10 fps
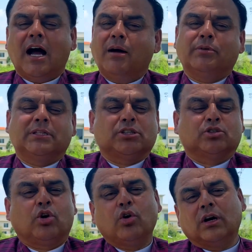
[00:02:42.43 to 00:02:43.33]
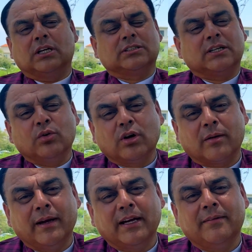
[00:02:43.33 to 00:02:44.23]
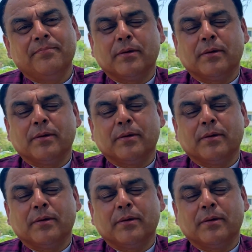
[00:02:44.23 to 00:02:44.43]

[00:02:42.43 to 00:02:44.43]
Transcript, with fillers: आप दस करोड़ होगा दस करोड़ कमाएंगे